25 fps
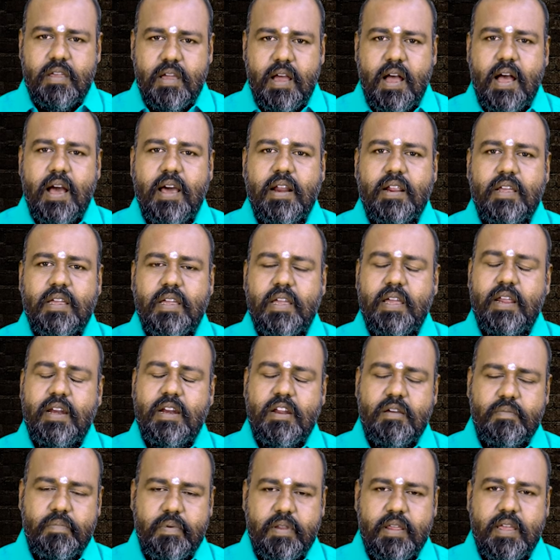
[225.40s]
யாருக்கு
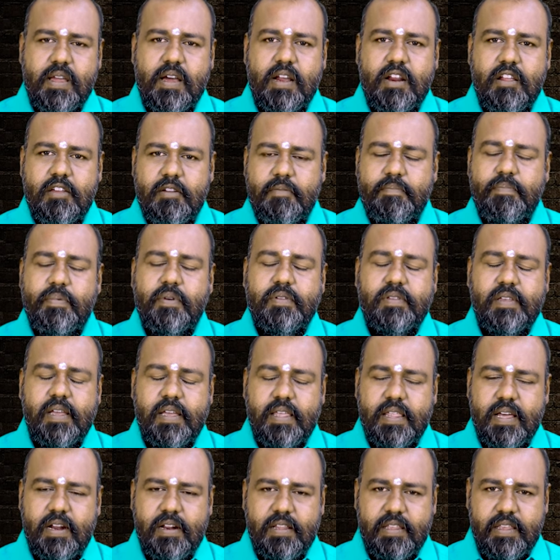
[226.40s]
என்ன பரிகாரம் எப்போ
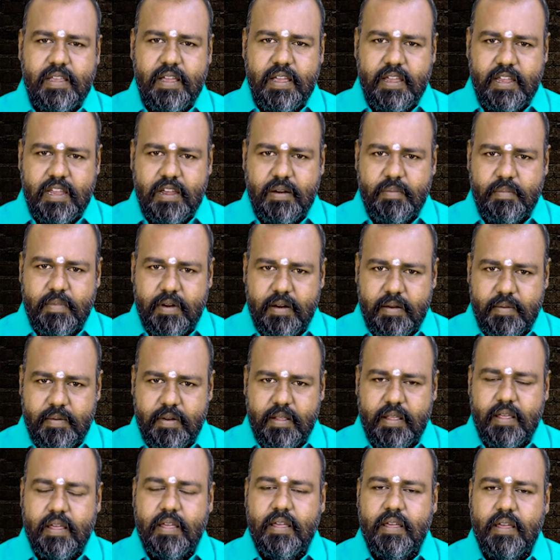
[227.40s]
செய்தால் ஜெயிக்கணும்
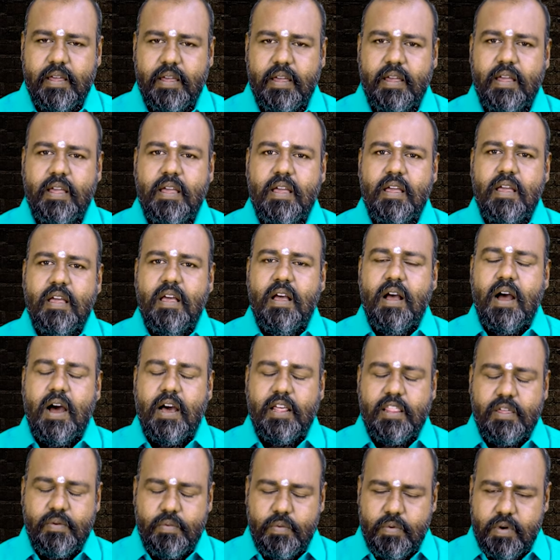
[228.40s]
என்று
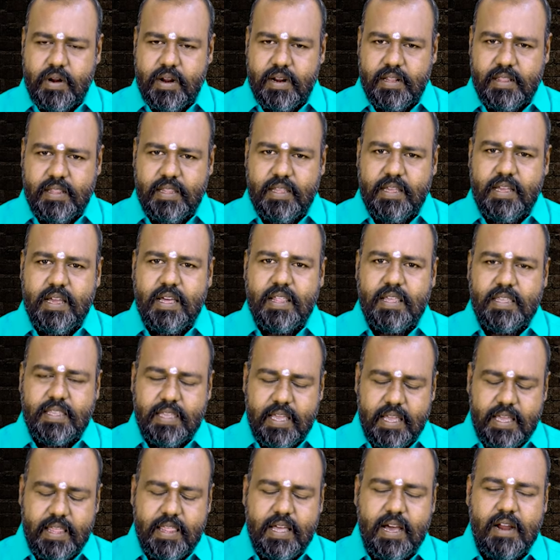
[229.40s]
அதை உணர்ந்து அதை
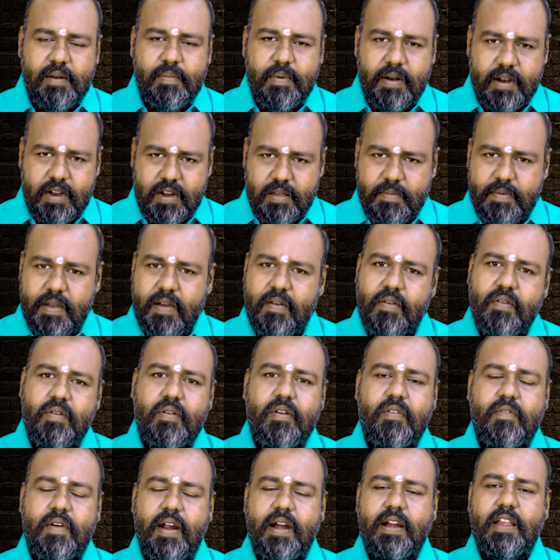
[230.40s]
செய்தால் மட்டுமே
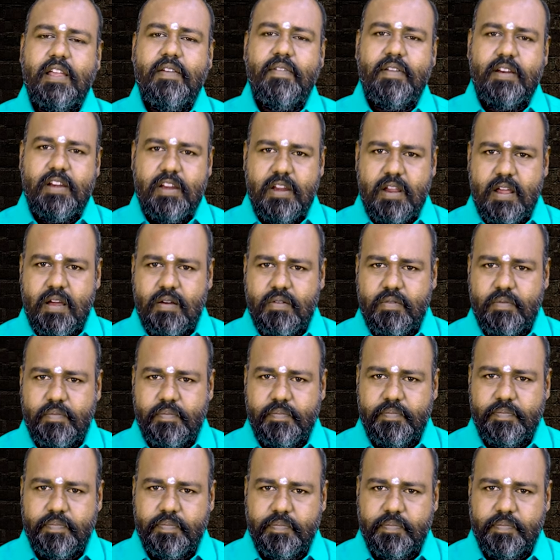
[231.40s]
அவருடைய வாழ்க்கை வெற்றியாகும்